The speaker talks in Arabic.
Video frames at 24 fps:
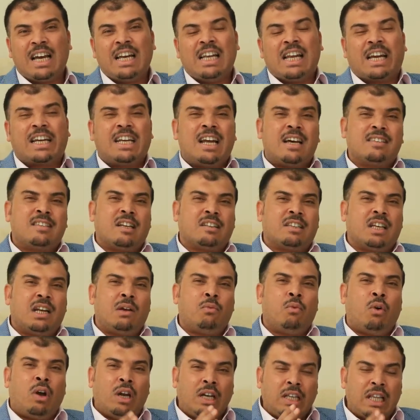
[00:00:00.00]
لكن هذا
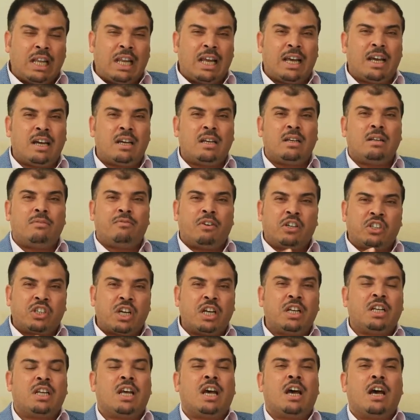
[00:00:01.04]
التنوع الى الان
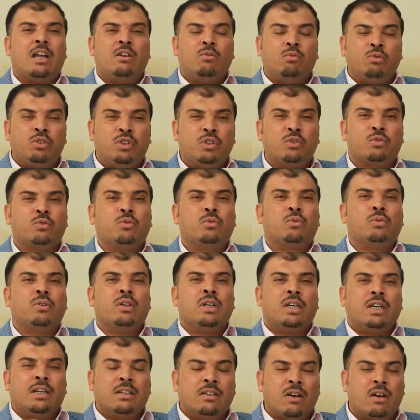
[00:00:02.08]
فشلنا ان نديره
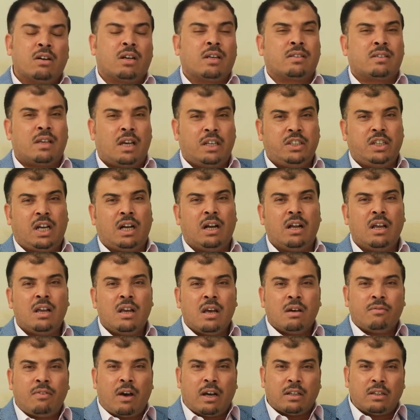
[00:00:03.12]
اداره صحيحه
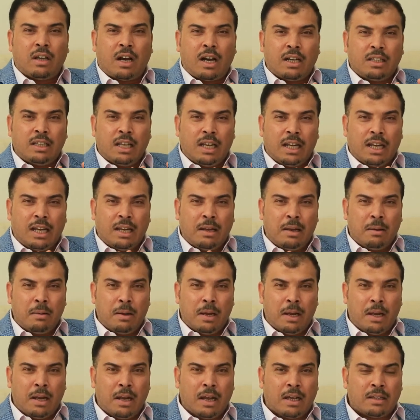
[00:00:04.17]
فاعتقد
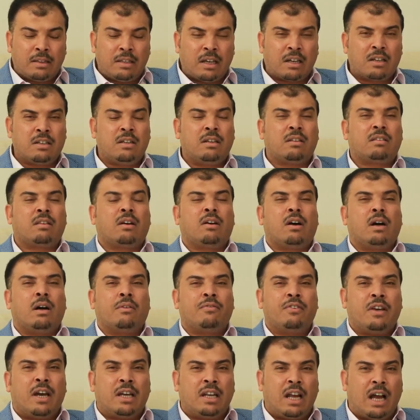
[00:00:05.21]
التغيير
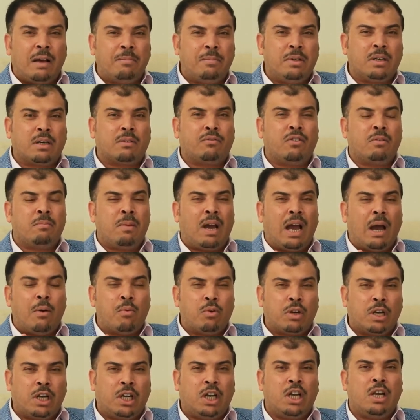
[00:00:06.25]
الثقافي العميق في
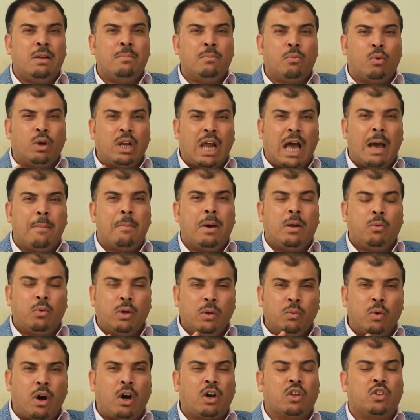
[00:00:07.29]
محاور العلم والعمل
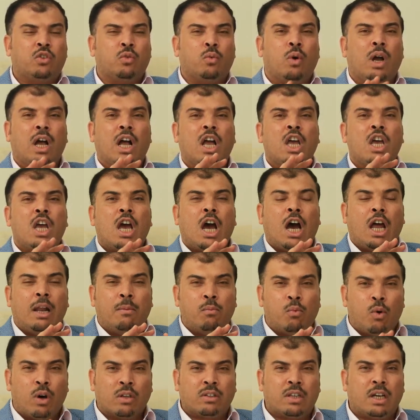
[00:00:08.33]
والوقت
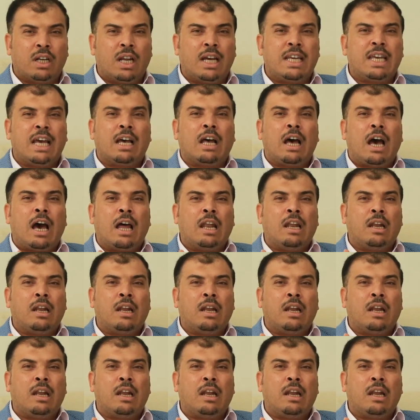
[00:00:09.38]
والمواطنه هي